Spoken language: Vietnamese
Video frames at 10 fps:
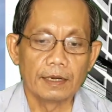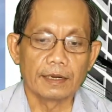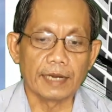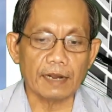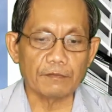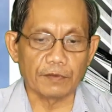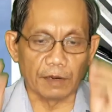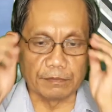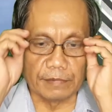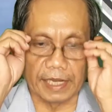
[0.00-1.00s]
khát
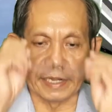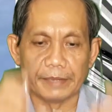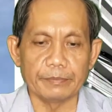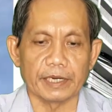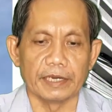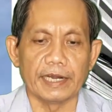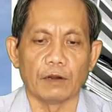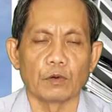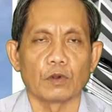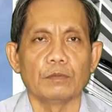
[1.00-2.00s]
vọng là điểm khởi
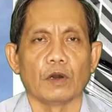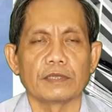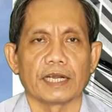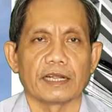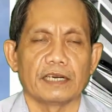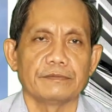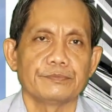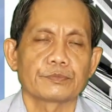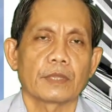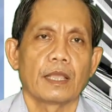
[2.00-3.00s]
đầu của mọi thành công
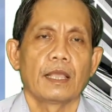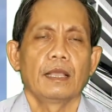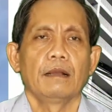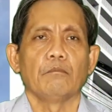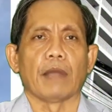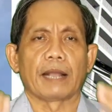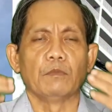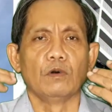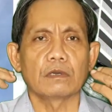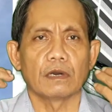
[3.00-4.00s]
bạn
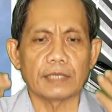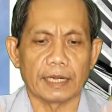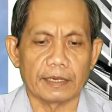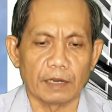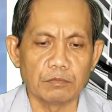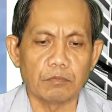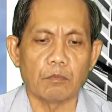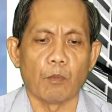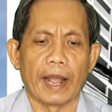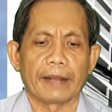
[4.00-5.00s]
muốn có thành công
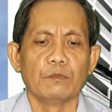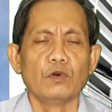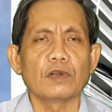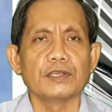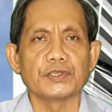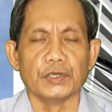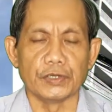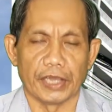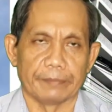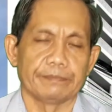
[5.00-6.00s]
bạn muốn có sự
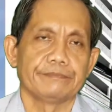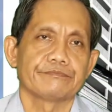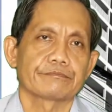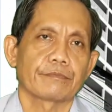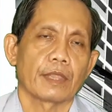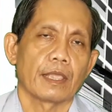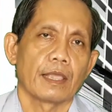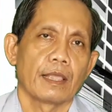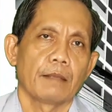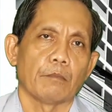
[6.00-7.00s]
nghiệp
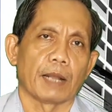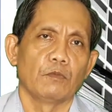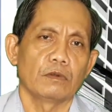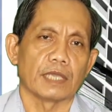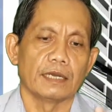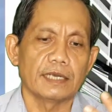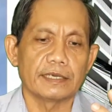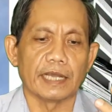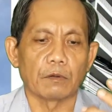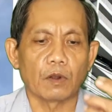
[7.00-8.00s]
bạn muốn trở
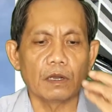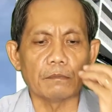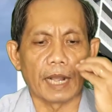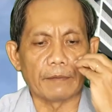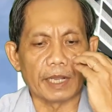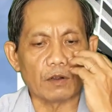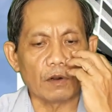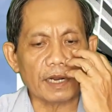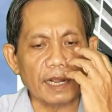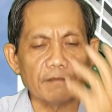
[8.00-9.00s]
nên giàu có bạn phải có
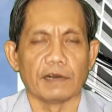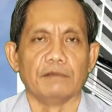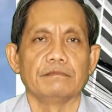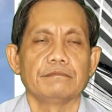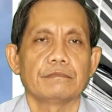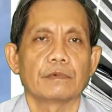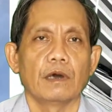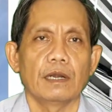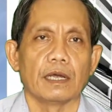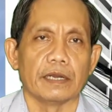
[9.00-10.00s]
khát vọng
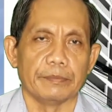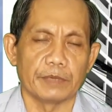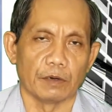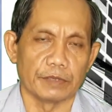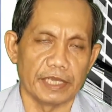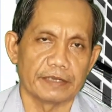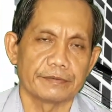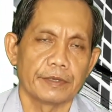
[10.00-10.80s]
đó là điểm đầu tiên